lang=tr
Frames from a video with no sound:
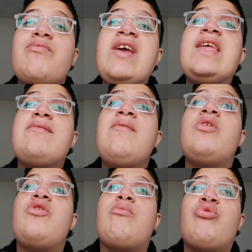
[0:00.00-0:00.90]
Biz bu
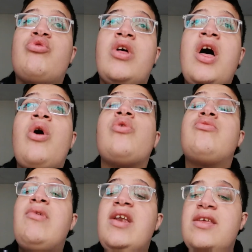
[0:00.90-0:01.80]
videomuzda
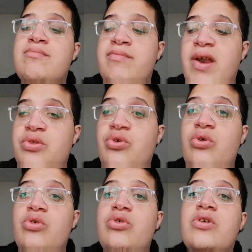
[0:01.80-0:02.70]
Osmanlı
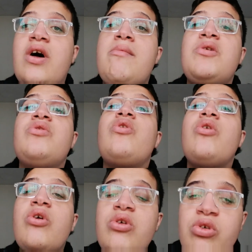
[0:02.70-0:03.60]
İmparatorluğu'nda
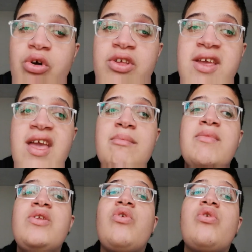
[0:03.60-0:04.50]

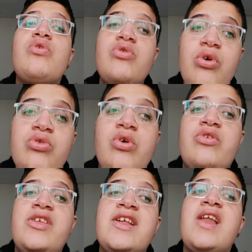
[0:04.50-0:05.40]

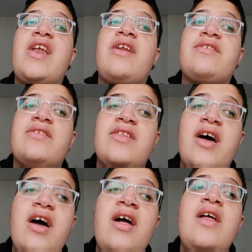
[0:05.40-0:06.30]
1912-1914 yıllar
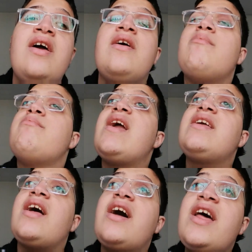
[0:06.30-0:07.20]
arasında
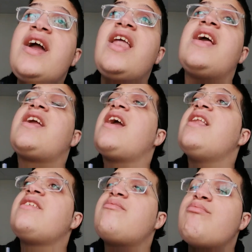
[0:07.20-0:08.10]
meydana gelen
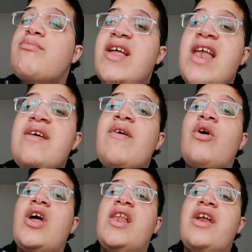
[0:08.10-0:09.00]
gelişmeleri ve
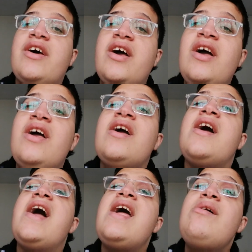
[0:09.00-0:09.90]
olayları
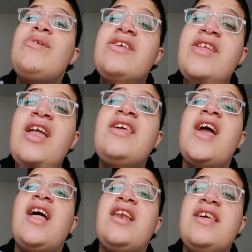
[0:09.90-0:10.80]
elimizden
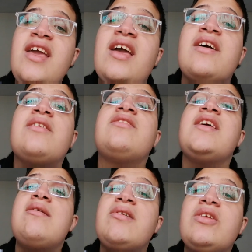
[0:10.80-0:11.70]
geldiği
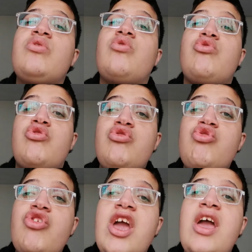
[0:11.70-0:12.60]
dilimizin
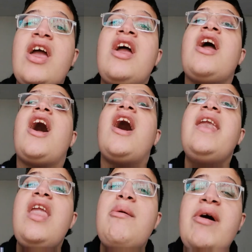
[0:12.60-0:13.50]
dönüşünce
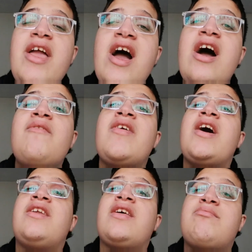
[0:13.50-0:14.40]
anlamaya ve
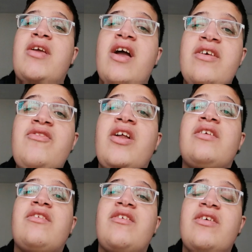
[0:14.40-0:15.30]
anlatmaya
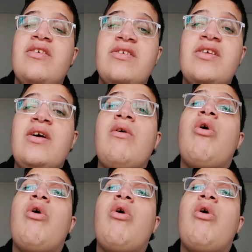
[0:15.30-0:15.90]
çalışacağız.